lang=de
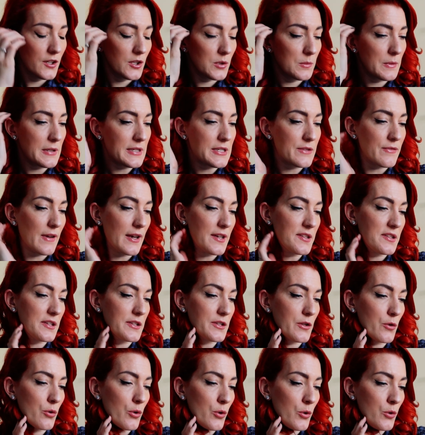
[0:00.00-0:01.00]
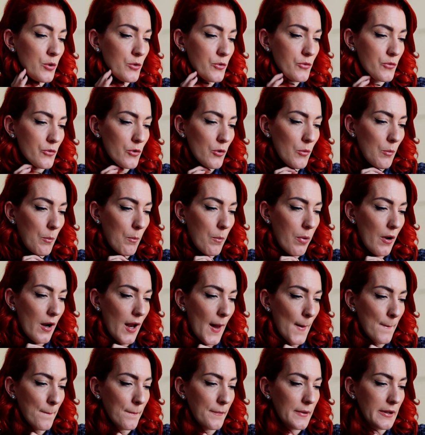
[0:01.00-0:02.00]
Nummer 2 ist das Hydro
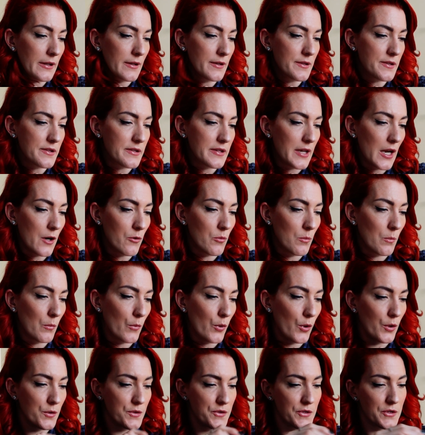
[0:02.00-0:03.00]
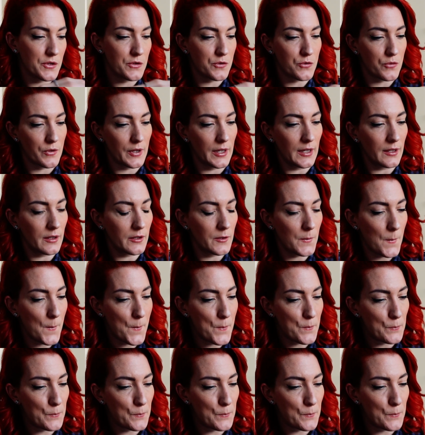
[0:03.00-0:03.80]
Plumping Serum Concentrate.